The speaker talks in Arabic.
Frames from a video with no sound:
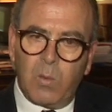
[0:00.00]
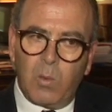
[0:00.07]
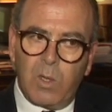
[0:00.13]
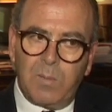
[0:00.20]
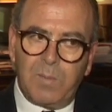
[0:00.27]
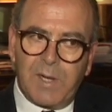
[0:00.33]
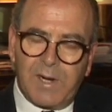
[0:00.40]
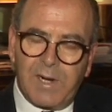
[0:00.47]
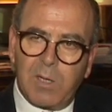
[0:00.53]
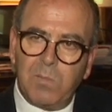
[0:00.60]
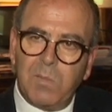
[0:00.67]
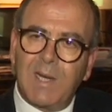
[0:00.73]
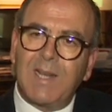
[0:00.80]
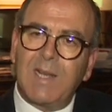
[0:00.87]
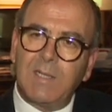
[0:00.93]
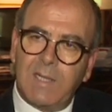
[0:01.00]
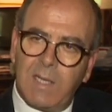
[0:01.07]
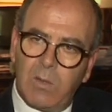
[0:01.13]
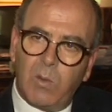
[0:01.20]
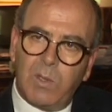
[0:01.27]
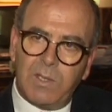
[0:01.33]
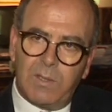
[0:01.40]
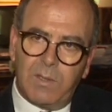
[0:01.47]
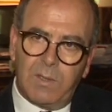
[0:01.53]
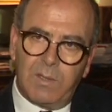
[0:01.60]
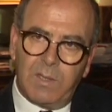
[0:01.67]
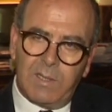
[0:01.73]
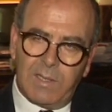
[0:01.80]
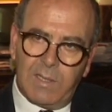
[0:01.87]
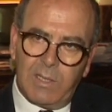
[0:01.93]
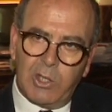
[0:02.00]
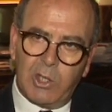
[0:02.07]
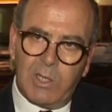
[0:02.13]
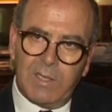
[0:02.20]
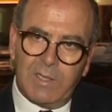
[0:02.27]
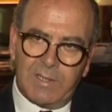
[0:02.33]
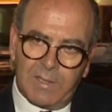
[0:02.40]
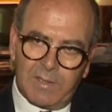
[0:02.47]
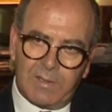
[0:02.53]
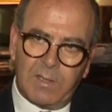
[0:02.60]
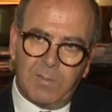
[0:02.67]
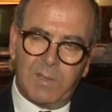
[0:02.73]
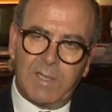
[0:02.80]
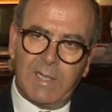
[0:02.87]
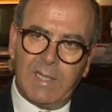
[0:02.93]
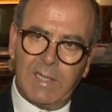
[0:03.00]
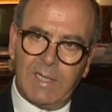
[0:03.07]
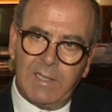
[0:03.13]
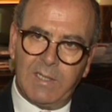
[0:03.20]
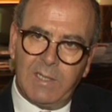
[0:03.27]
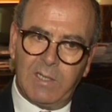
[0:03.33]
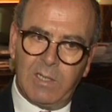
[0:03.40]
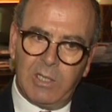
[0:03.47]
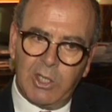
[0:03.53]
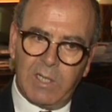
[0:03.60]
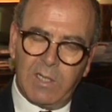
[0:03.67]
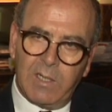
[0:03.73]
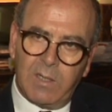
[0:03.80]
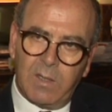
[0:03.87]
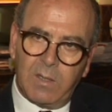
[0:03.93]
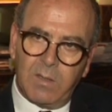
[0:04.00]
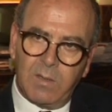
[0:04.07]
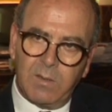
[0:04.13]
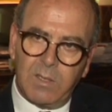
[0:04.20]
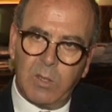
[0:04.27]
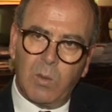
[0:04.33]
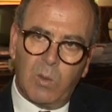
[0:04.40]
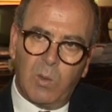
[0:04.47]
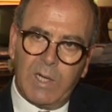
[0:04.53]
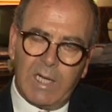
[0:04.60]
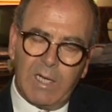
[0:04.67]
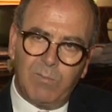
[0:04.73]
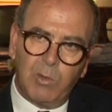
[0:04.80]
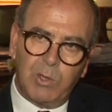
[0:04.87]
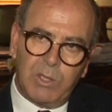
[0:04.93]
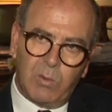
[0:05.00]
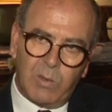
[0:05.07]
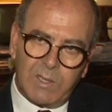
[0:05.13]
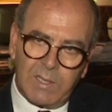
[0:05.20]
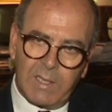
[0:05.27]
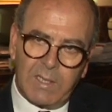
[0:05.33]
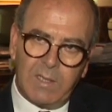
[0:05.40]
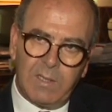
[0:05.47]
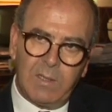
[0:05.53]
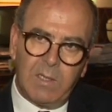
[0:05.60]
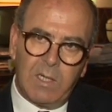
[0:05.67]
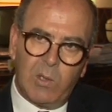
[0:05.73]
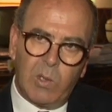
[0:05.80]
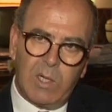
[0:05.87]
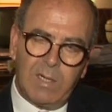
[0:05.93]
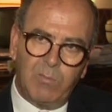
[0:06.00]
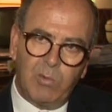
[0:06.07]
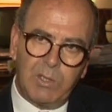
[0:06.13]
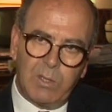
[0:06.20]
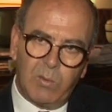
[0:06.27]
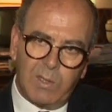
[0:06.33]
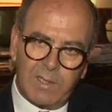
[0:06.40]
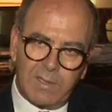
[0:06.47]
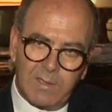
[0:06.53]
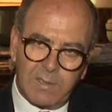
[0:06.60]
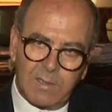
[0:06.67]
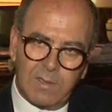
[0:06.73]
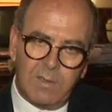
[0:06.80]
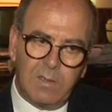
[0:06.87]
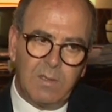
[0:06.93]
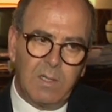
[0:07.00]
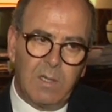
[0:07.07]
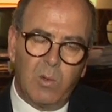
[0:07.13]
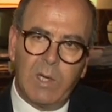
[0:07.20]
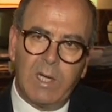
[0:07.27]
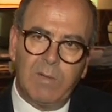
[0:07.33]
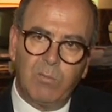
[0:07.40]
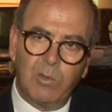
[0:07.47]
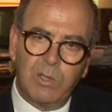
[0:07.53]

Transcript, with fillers: وبالرغم من قساوة النتائج التي ترتبط عن هذه الجائحة سواء على المستوى الصحي أو على المستوى الاقتصادي أو على